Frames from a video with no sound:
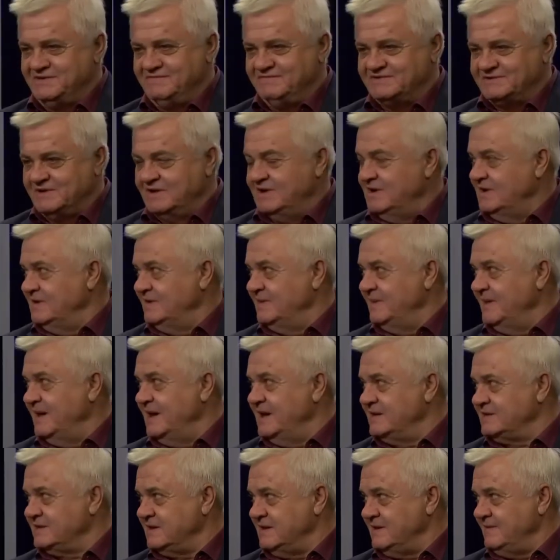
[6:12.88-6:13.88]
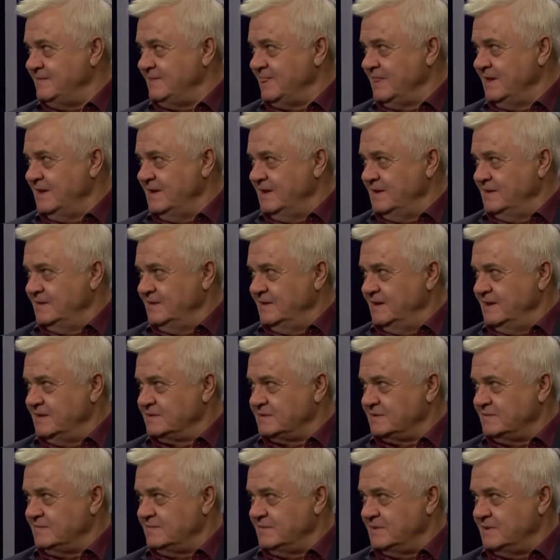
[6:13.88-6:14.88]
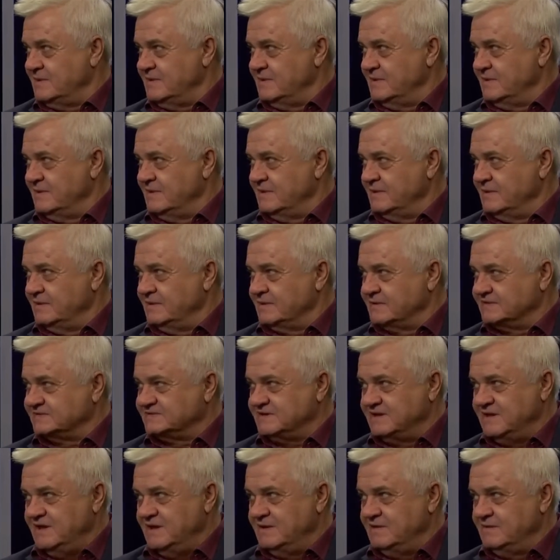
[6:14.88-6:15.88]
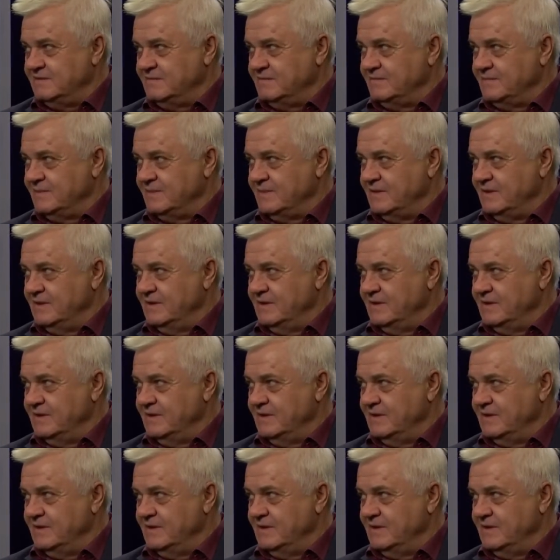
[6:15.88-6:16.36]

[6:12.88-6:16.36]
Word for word: не, на, этой, на этом э, расстоянии… Вы меня опередили,